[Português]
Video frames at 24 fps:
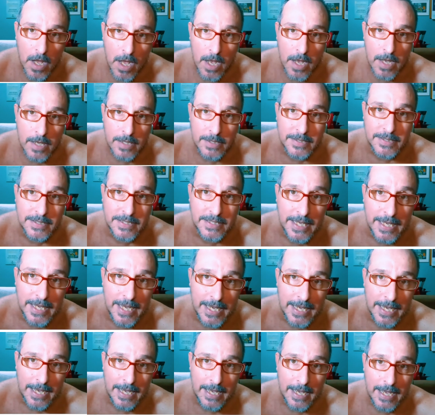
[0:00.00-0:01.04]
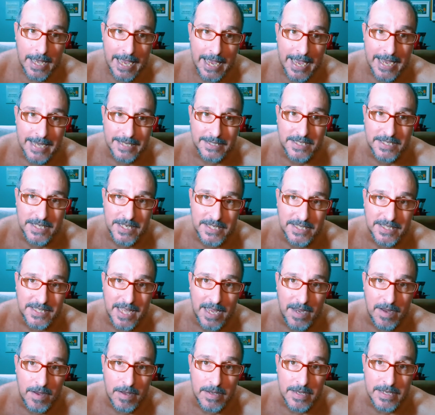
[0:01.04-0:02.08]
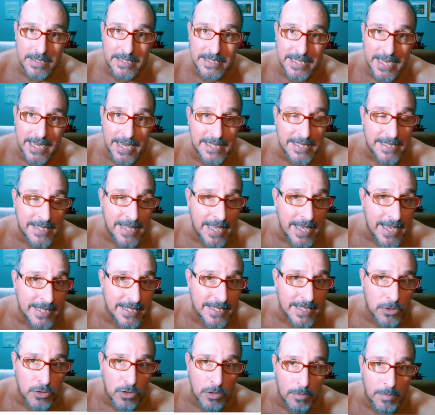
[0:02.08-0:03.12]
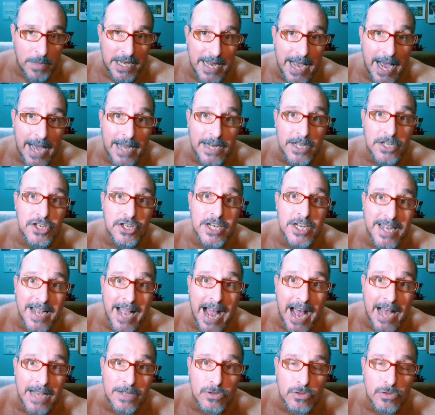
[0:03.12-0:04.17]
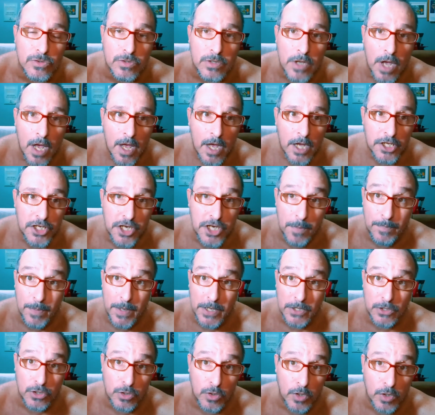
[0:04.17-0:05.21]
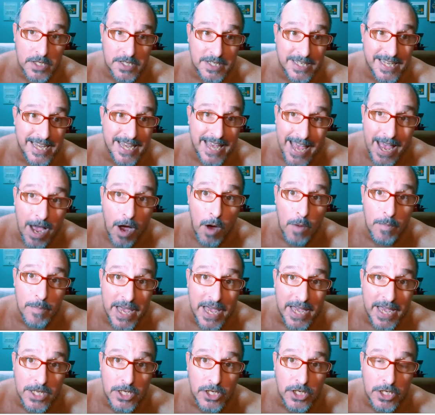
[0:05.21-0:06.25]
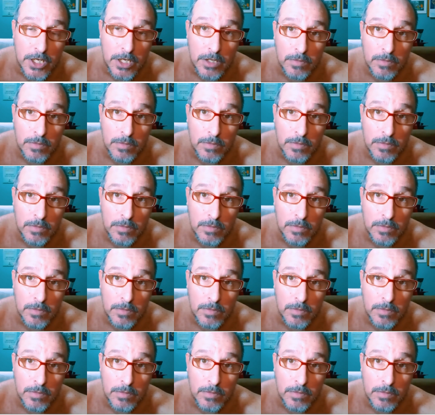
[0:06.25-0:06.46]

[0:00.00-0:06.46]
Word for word: se existem centenas ou milhares de casos de pessoas que realmente